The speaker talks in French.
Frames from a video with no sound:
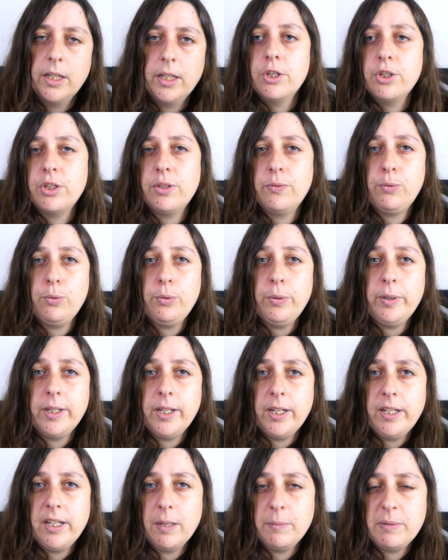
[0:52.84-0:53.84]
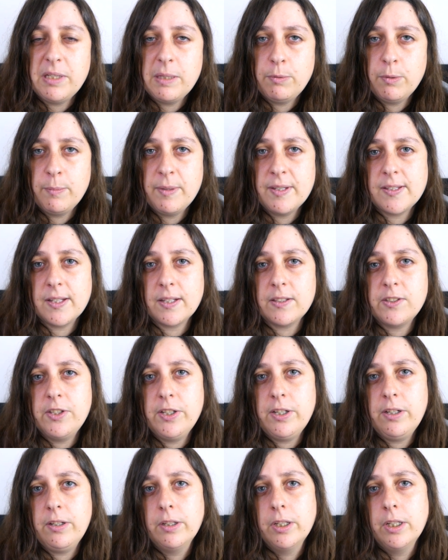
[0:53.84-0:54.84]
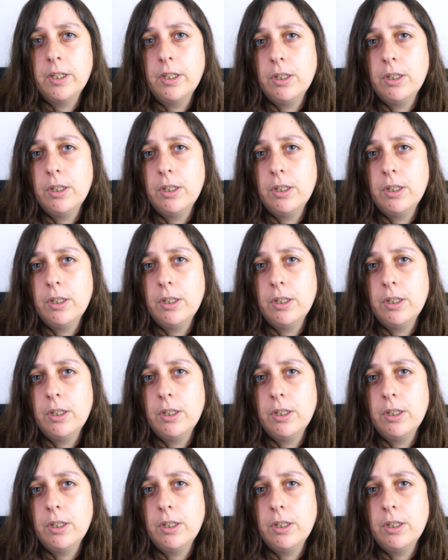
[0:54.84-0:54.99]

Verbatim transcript: J'ai voulu égayer un petit peu mes articles,